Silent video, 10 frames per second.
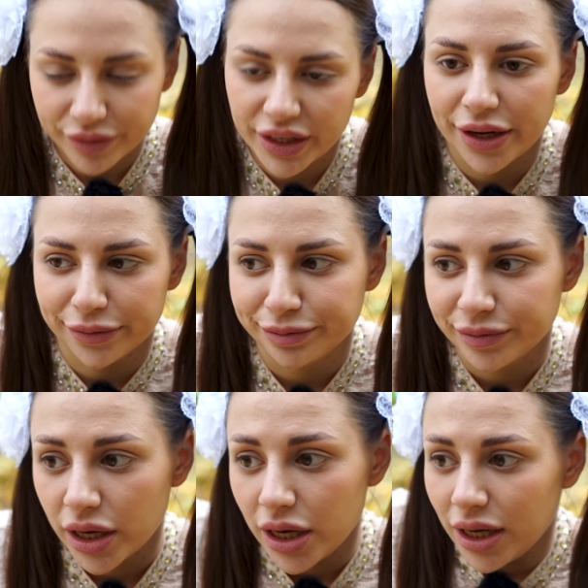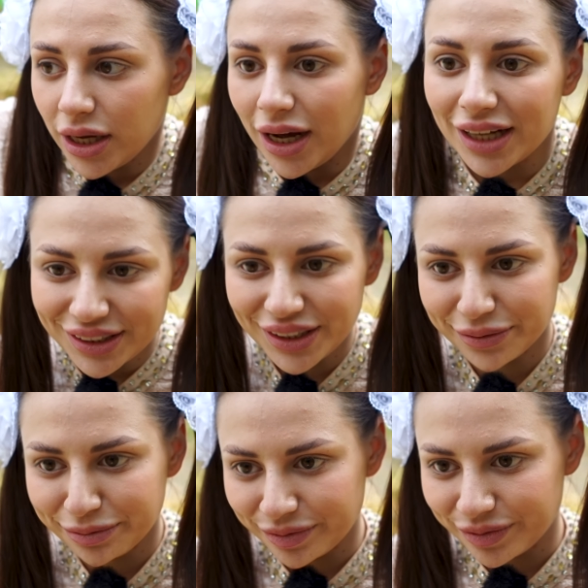Да. А
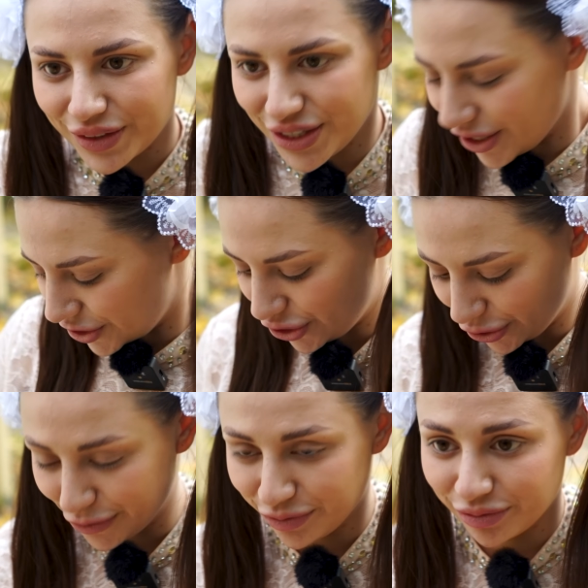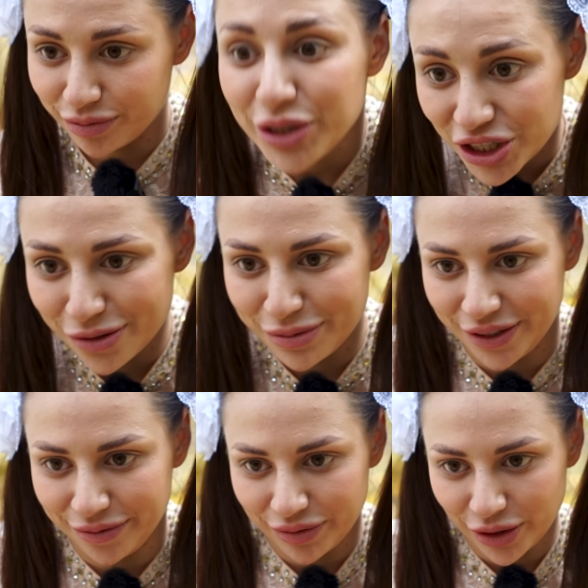ты знаешь что? Пиши
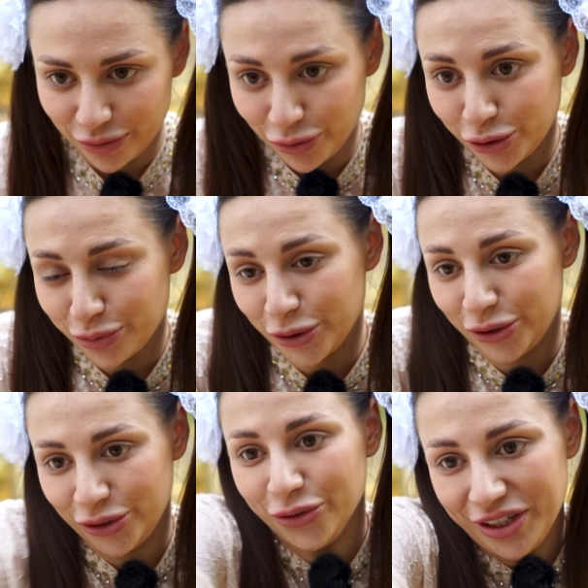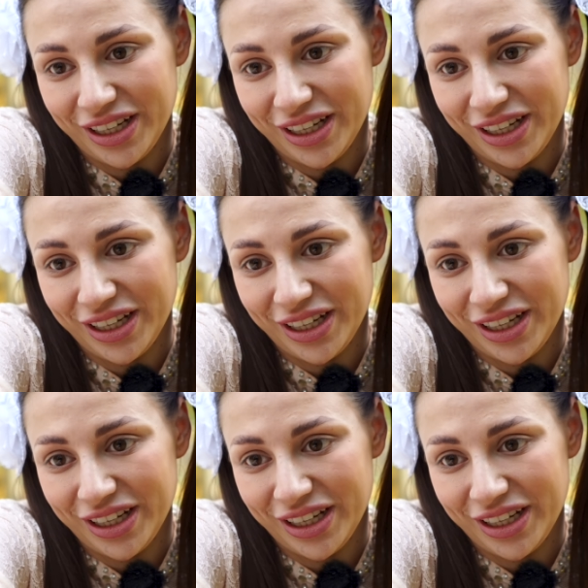мне. Вот мой новый